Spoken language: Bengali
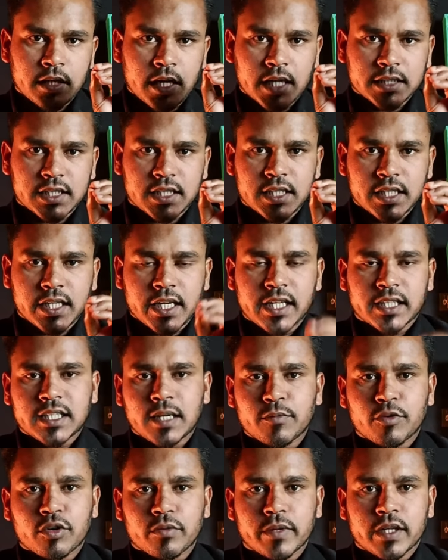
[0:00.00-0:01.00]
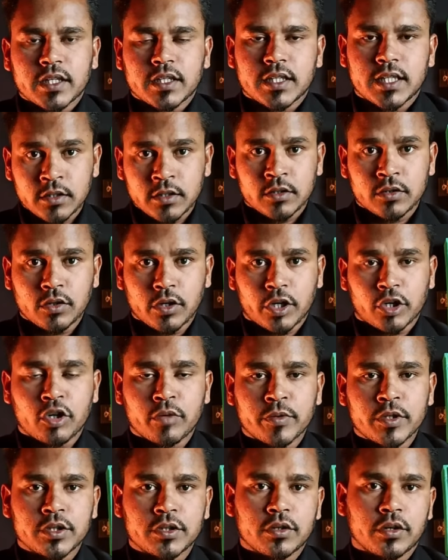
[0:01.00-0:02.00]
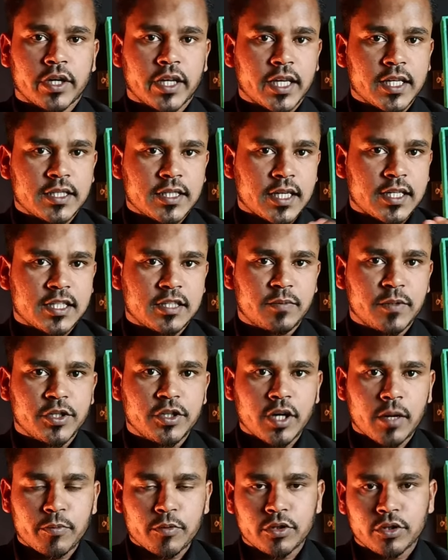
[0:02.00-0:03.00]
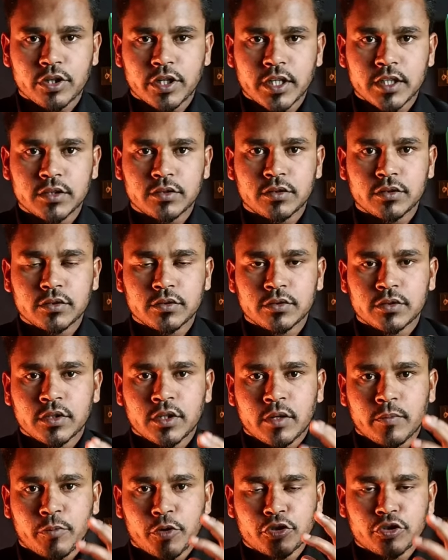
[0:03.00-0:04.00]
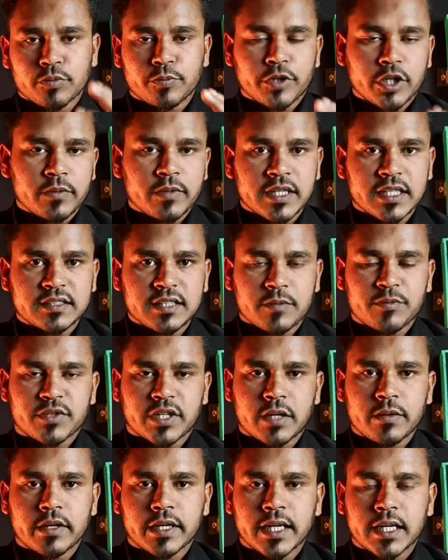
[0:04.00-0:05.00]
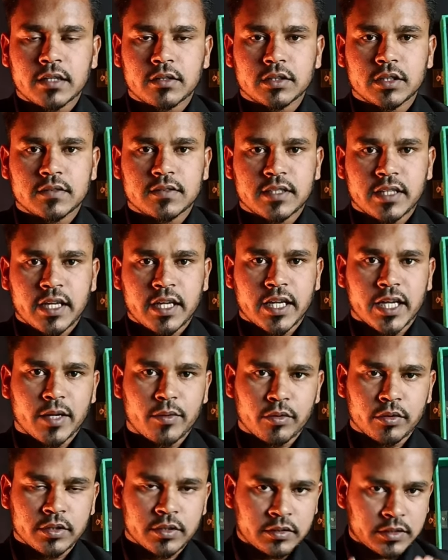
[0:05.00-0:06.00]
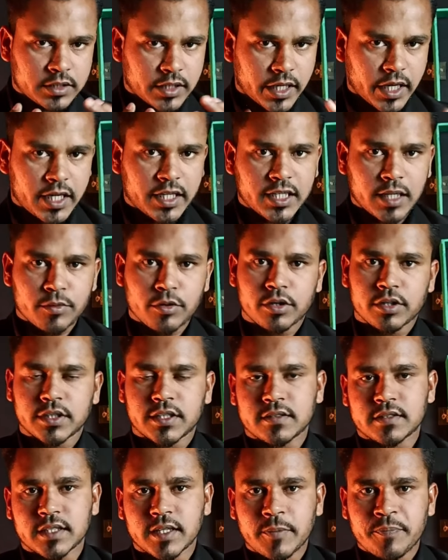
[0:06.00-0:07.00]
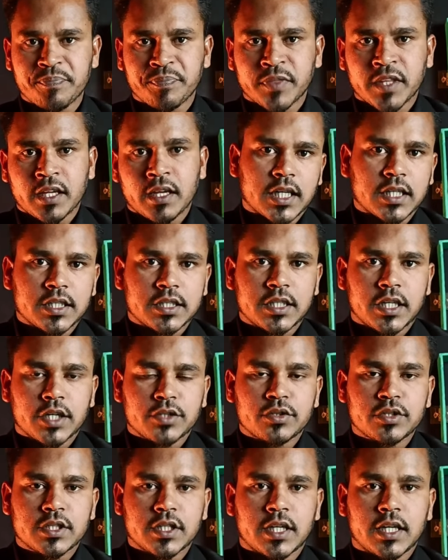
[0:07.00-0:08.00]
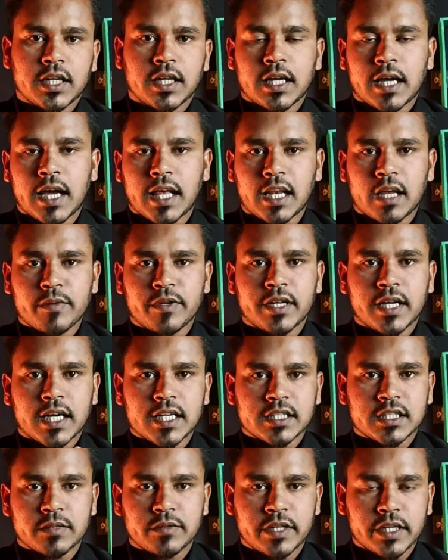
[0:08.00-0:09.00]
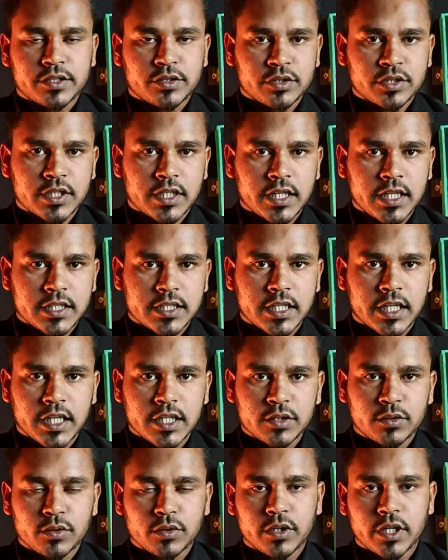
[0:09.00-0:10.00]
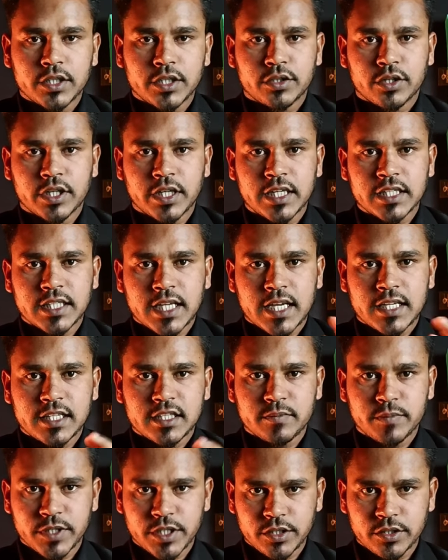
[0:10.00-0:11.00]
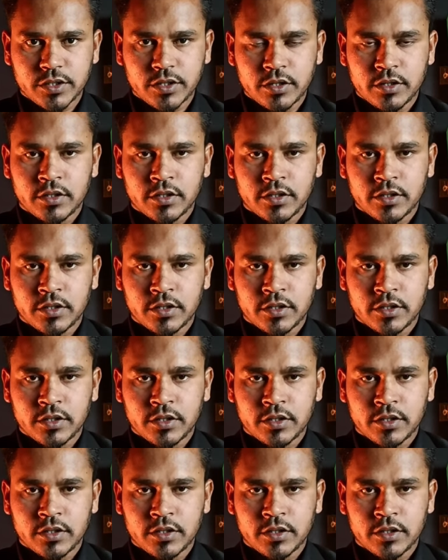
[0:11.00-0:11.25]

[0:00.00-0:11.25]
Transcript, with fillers: হাজার টাকা ইনকাম করবেন তো এরকম কিন্তু অনেকেই চাইনিজ ভিডিও আপলোড করে কিন্তু প্রচুর পরিমাণে সাবস্ক্রাইবার গেন করতেছে এবং তারা ইনকামও করতেছে বাংলাদেশের একজন ছেলে আলামিন আকাশ নামের একজন ছেলে সে কিন্তু এই ধরনের চাইনিজ ভিডিও